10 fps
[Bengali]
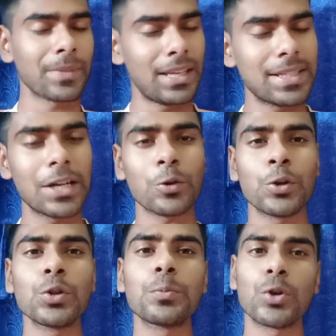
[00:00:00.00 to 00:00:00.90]
এছাড়াও
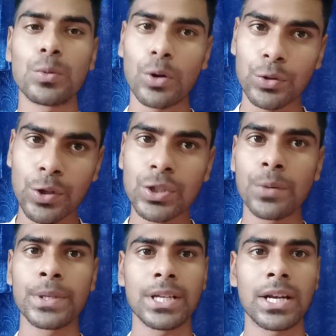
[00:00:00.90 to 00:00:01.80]
কিন্তু পরিবর্তে
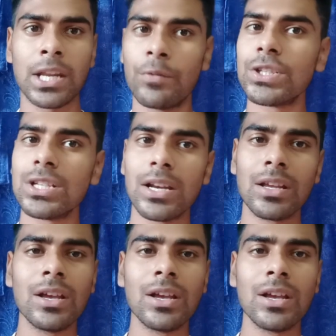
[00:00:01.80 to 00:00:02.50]
হিসেবে যারা নেমেছিলেন